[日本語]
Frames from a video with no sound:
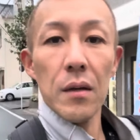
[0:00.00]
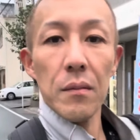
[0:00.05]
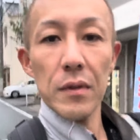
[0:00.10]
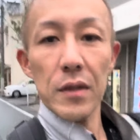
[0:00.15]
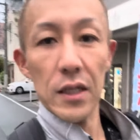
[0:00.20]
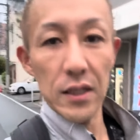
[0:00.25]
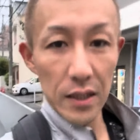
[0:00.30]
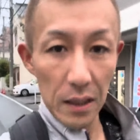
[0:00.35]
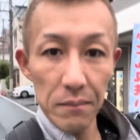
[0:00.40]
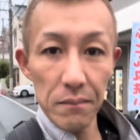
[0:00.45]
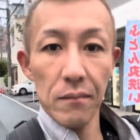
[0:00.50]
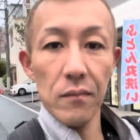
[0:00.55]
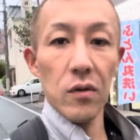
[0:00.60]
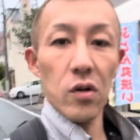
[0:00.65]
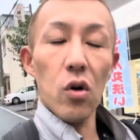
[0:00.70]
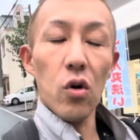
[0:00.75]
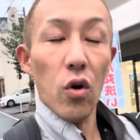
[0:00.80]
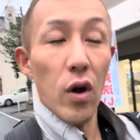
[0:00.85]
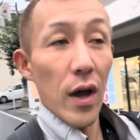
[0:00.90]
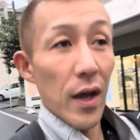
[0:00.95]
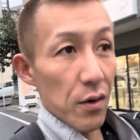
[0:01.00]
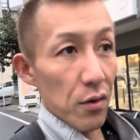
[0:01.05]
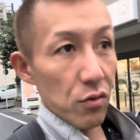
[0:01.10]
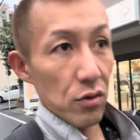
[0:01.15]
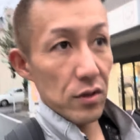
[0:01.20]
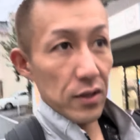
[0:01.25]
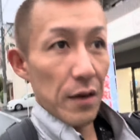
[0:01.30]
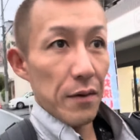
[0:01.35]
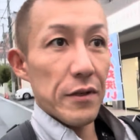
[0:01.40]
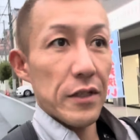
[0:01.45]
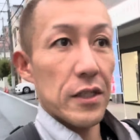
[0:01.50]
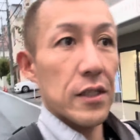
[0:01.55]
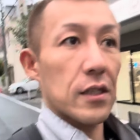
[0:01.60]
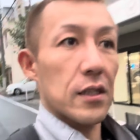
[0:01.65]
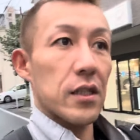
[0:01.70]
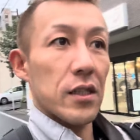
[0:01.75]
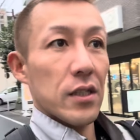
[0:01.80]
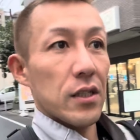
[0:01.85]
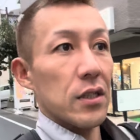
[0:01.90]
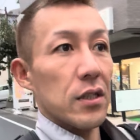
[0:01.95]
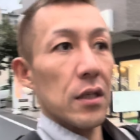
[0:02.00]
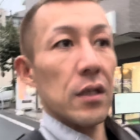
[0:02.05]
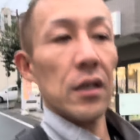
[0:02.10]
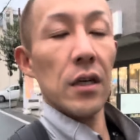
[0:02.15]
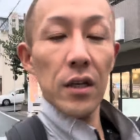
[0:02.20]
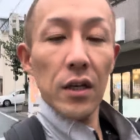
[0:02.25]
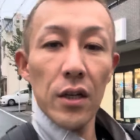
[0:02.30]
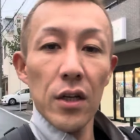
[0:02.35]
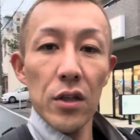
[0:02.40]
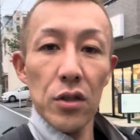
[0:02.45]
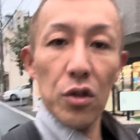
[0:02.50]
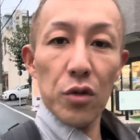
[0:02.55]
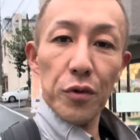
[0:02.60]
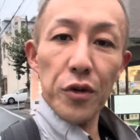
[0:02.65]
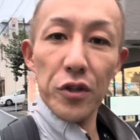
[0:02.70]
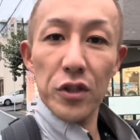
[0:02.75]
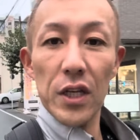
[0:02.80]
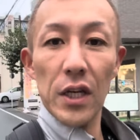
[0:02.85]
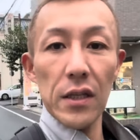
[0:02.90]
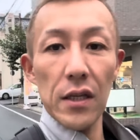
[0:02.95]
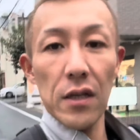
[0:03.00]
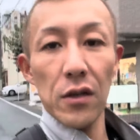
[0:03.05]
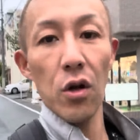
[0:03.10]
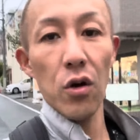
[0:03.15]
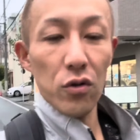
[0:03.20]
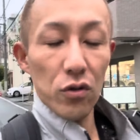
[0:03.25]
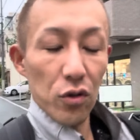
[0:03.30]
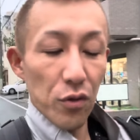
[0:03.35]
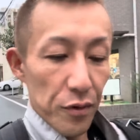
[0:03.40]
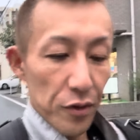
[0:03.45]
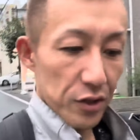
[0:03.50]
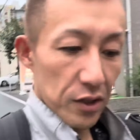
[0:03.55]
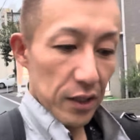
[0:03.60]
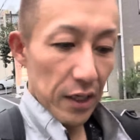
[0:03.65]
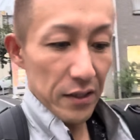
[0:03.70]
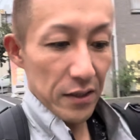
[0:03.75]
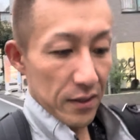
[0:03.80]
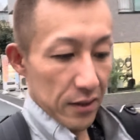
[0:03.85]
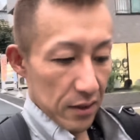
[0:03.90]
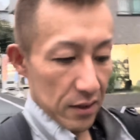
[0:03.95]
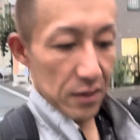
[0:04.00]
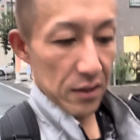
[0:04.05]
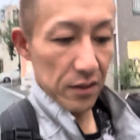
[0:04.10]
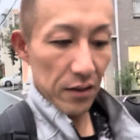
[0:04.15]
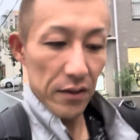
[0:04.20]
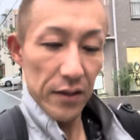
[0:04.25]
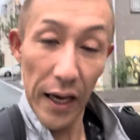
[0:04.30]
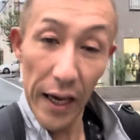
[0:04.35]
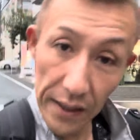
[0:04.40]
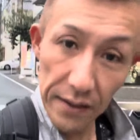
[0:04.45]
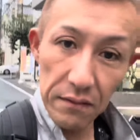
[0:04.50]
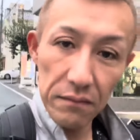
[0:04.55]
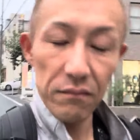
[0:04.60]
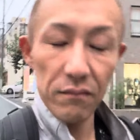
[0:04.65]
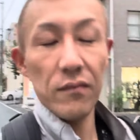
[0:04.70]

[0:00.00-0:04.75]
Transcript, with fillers: 皆さん、おはようございます。のぶよしチャンネルののぶよしです。イェイ